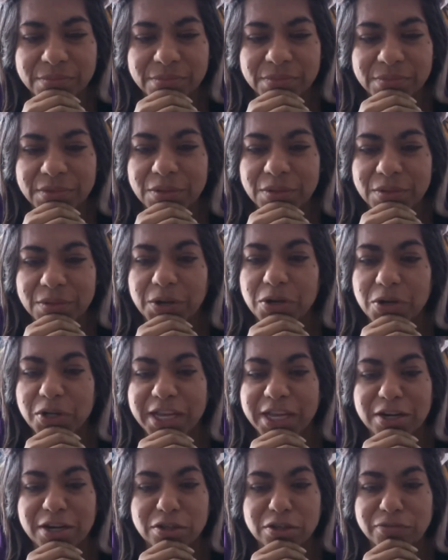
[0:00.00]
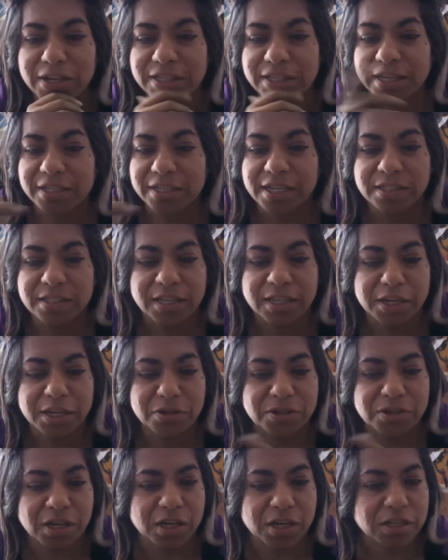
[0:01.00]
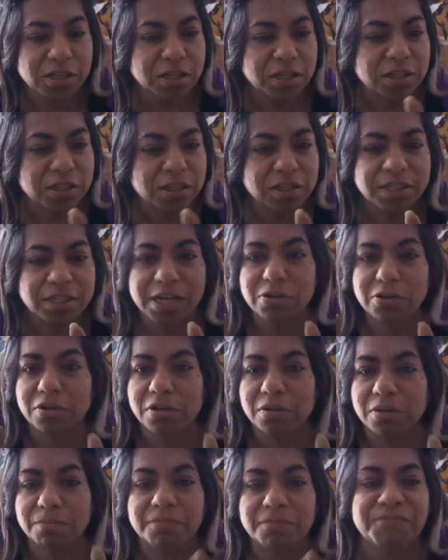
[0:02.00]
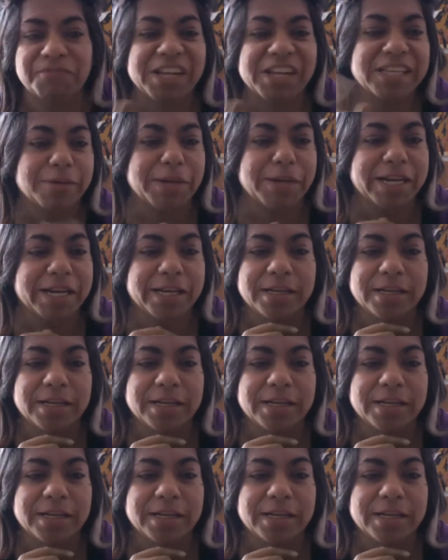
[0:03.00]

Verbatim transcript: Bueno, ¿quién nos falta? Ya está Jocelyn, ya, no me falta Bere.